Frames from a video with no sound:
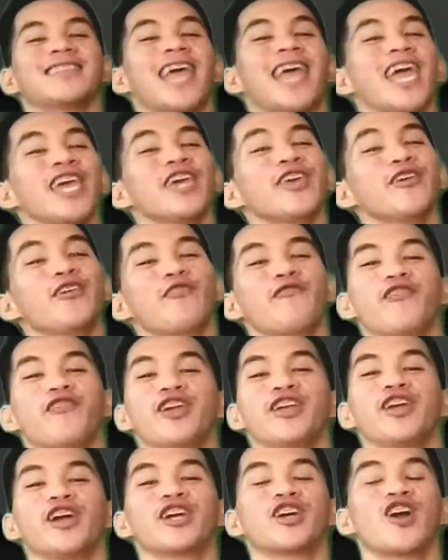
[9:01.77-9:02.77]
Thank you
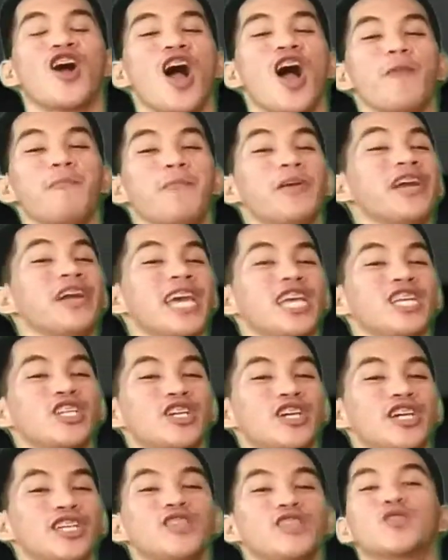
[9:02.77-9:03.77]
for your
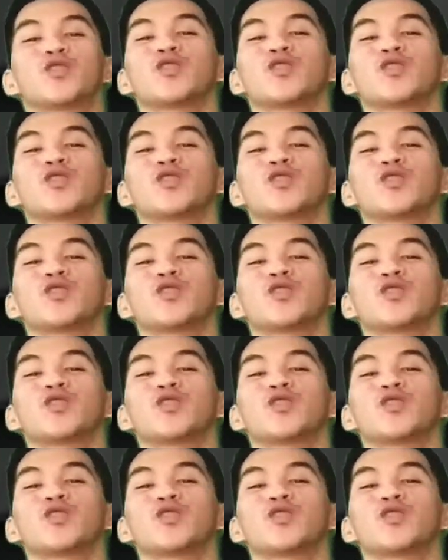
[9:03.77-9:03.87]
cooperation,